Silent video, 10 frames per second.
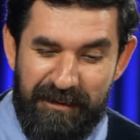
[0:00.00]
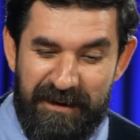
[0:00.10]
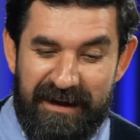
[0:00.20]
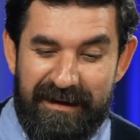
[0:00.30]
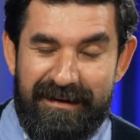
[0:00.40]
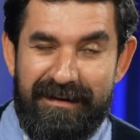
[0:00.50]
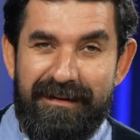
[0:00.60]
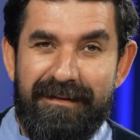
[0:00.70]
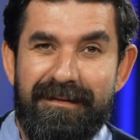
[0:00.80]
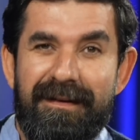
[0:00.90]
ama
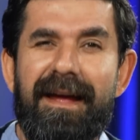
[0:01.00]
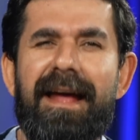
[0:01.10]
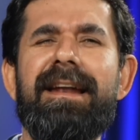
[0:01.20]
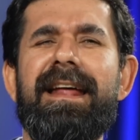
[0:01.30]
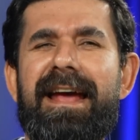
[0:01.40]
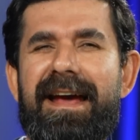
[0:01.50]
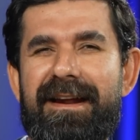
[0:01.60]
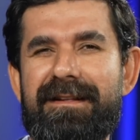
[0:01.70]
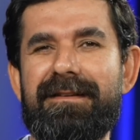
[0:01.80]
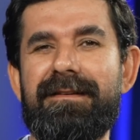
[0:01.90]
ellere
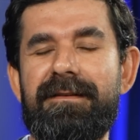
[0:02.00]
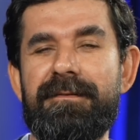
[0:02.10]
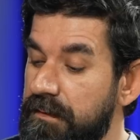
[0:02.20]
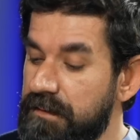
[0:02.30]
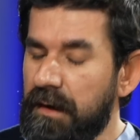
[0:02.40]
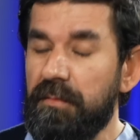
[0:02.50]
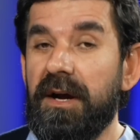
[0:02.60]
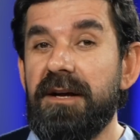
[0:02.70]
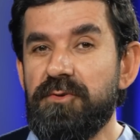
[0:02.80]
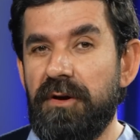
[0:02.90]
yaradı. Sana bir
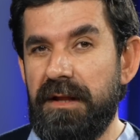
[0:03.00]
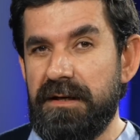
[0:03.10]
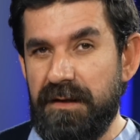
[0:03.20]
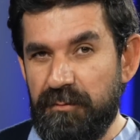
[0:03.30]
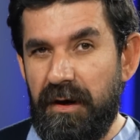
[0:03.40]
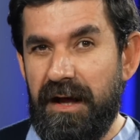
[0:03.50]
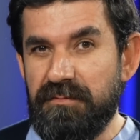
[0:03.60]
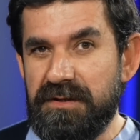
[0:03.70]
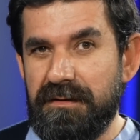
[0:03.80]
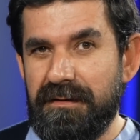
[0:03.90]
kaz göndersem yolar
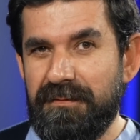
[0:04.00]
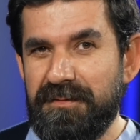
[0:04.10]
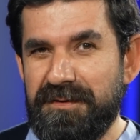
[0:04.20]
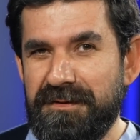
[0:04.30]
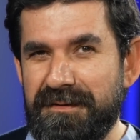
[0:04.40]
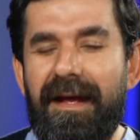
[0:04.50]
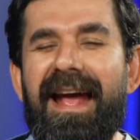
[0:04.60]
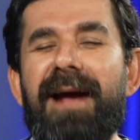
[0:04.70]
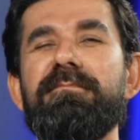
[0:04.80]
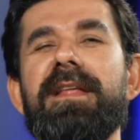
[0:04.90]
mısın?
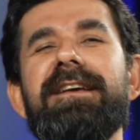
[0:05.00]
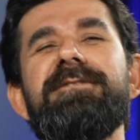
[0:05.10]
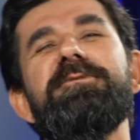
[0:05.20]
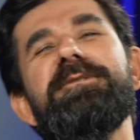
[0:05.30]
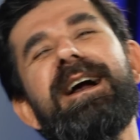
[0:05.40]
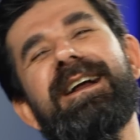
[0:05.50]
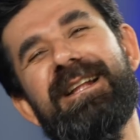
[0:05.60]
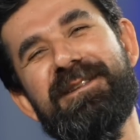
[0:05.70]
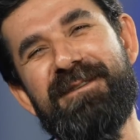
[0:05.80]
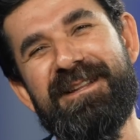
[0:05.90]
Hem de hiç
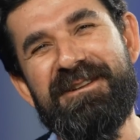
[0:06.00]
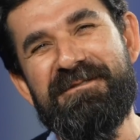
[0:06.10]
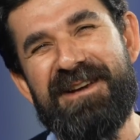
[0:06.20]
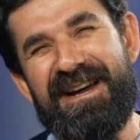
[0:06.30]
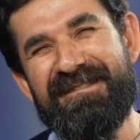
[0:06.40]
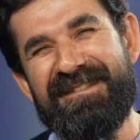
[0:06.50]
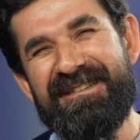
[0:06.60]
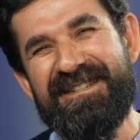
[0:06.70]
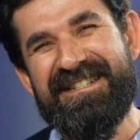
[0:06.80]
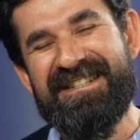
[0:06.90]
yaklatmadan inkarın
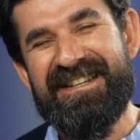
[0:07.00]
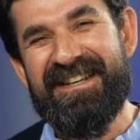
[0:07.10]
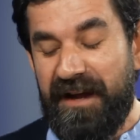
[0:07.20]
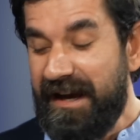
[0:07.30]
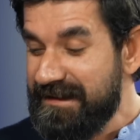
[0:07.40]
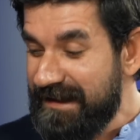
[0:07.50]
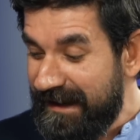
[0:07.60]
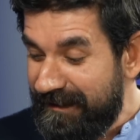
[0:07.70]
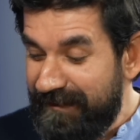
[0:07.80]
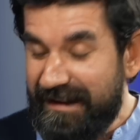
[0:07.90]
demiş. Neyse
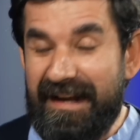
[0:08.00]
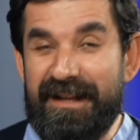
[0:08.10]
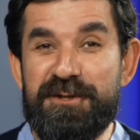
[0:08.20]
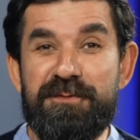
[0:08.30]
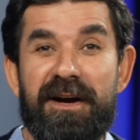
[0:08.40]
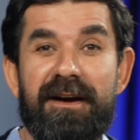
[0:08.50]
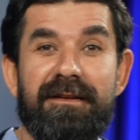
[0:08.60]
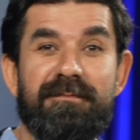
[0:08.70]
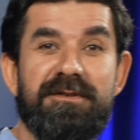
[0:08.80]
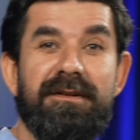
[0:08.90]
vedalaşıp
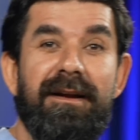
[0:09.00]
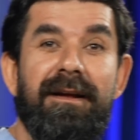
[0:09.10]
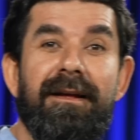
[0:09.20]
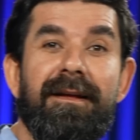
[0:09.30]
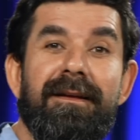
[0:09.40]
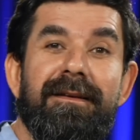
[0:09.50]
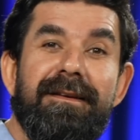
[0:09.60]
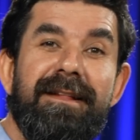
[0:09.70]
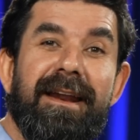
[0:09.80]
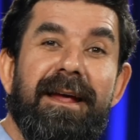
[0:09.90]
ayrılmışlar.
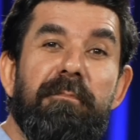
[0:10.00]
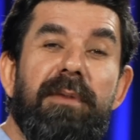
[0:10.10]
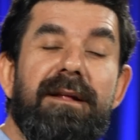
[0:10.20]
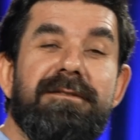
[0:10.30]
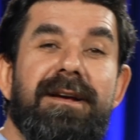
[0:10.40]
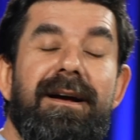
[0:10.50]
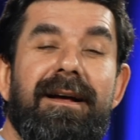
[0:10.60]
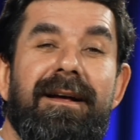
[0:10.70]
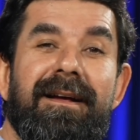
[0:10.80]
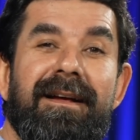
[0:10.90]
Giderken
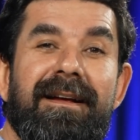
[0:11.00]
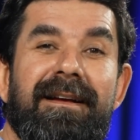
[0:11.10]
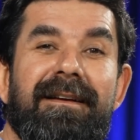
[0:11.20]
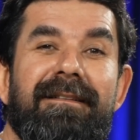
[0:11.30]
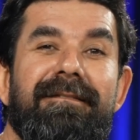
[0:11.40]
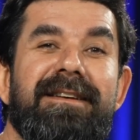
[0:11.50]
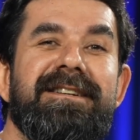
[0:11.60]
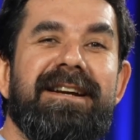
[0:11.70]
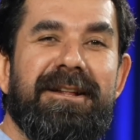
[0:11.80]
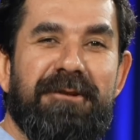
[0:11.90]
padişah
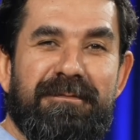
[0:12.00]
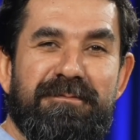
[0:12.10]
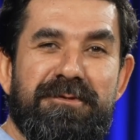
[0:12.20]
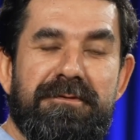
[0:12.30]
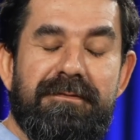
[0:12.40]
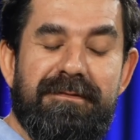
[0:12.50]
vezirine dönmüş.